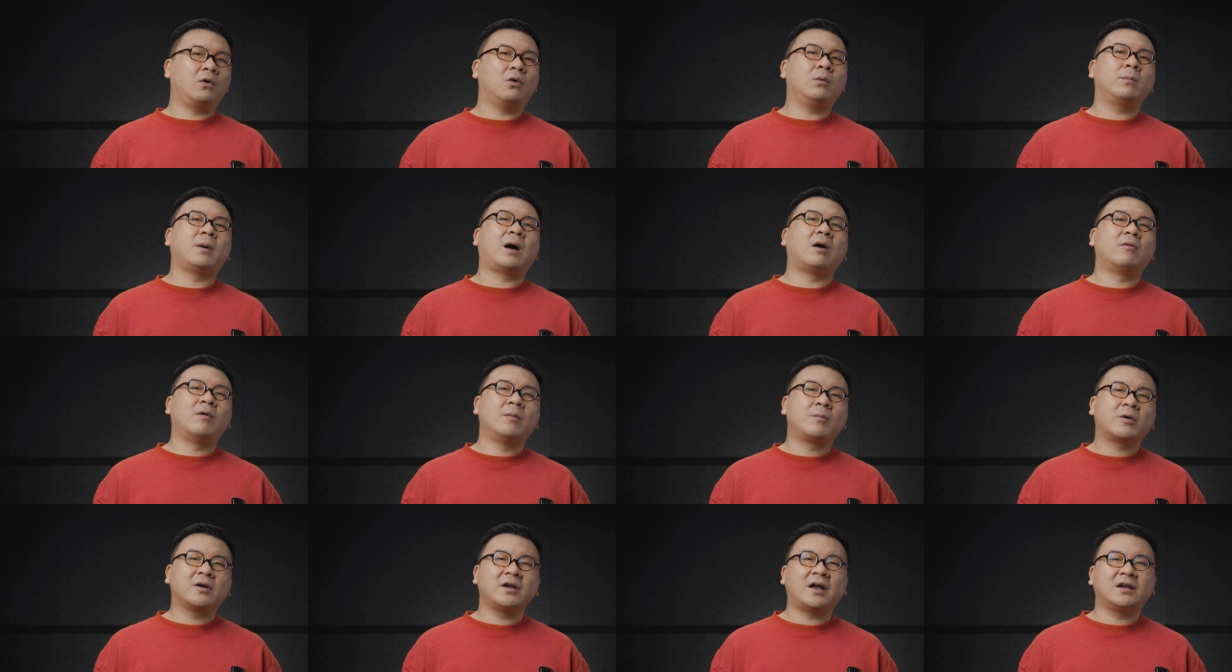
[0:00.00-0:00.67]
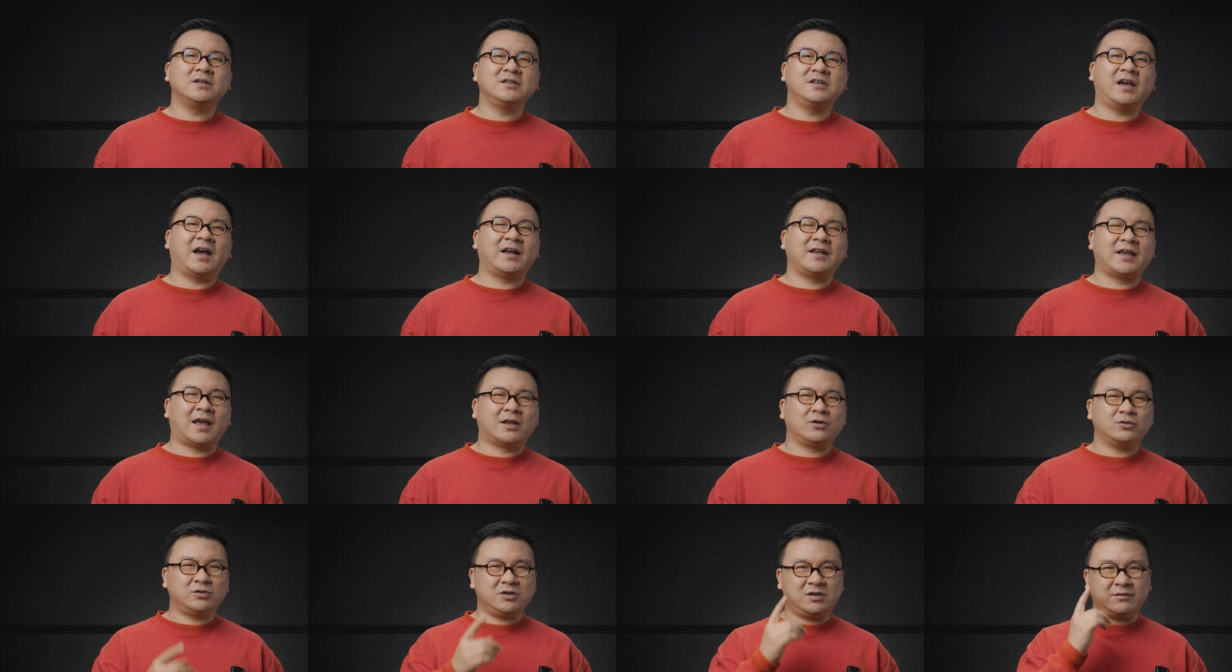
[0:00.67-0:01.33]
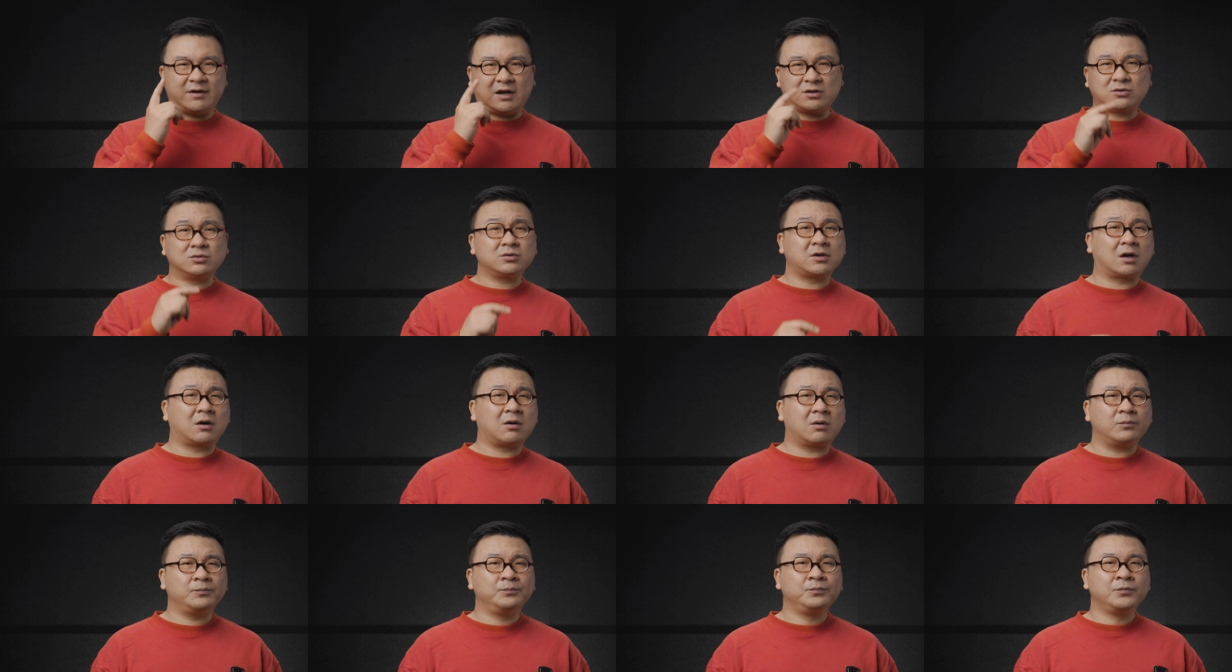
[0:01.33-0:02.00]
某宝文博相机啊，也就一万出
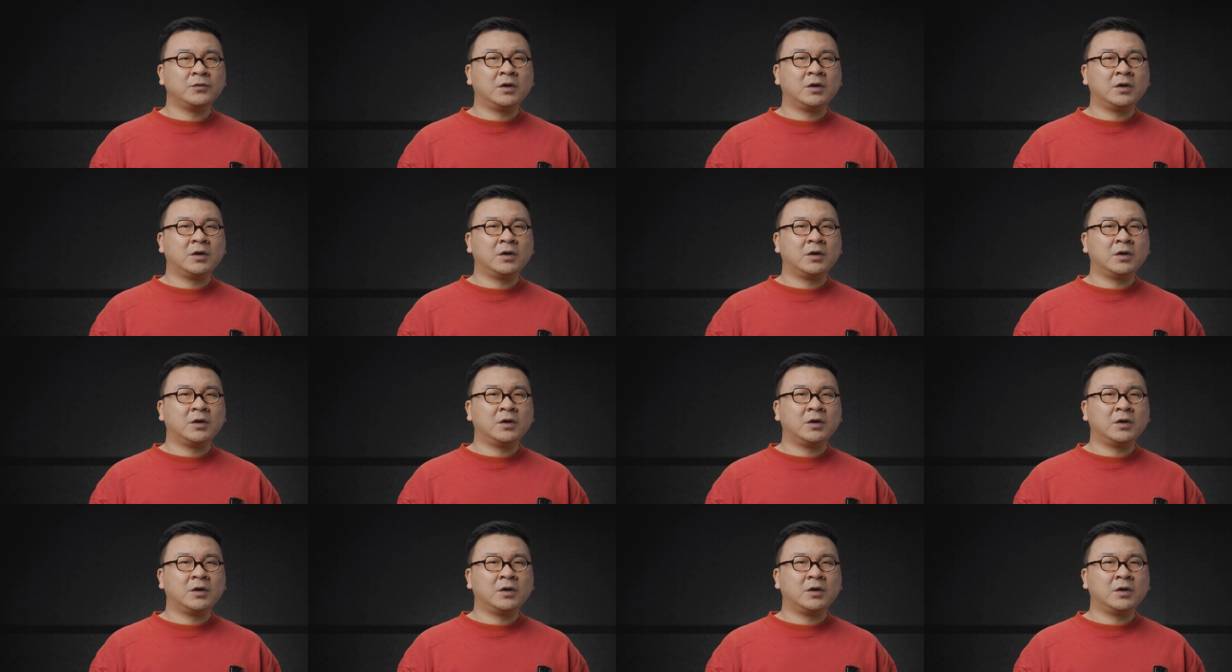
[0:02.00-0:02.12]
头。